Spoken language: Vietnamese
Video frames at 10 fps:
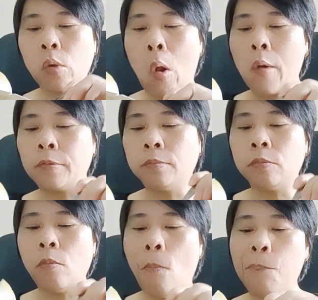mà
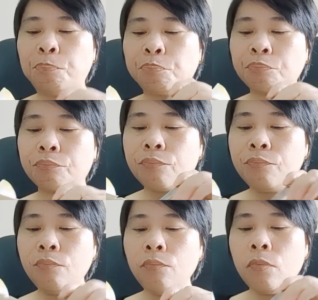cổng thông tin điện
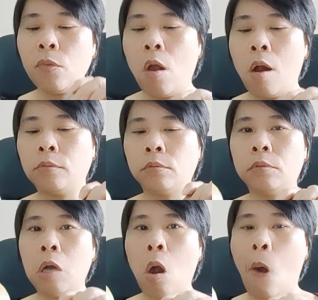tử của cơ
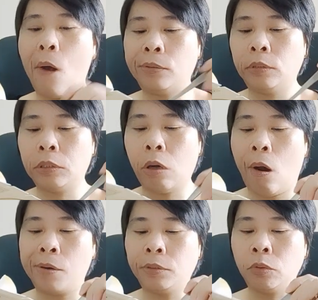quan thuế gặp
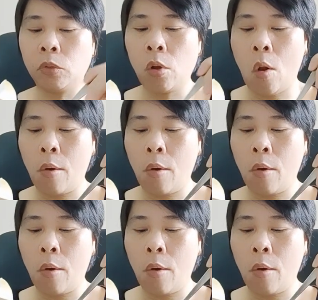sự cố,